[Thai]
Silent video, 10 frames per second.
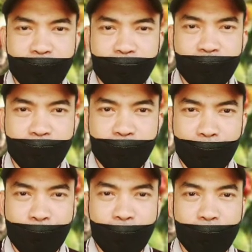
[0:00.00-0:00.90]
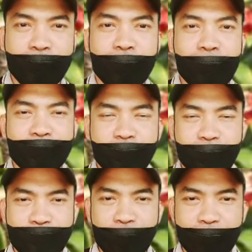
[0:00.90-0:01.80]
ร้า อันนี้มันจะหายบอ
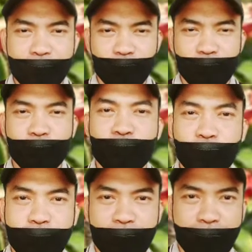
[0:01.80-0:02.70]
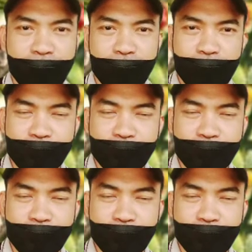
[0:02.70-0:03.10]
คุณแม่ครับ